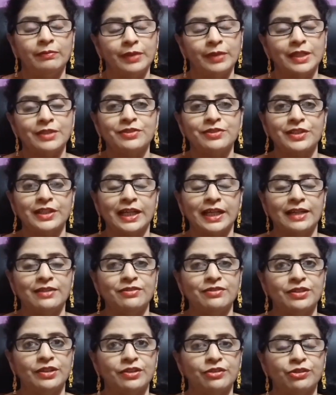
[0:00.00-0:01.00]
బ్రెస్ట్
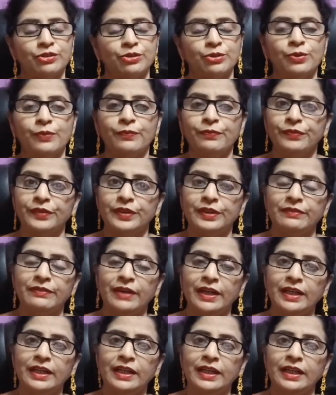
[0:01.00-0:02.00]
క్యాన్సర్స్
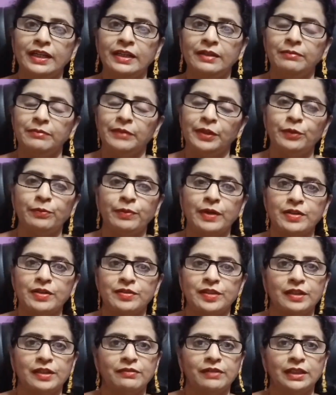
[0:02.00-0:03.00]
ఇవన్నీ
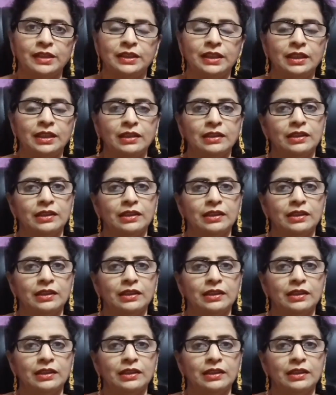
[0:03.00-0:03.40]
మెనోపాస్ తర్వాత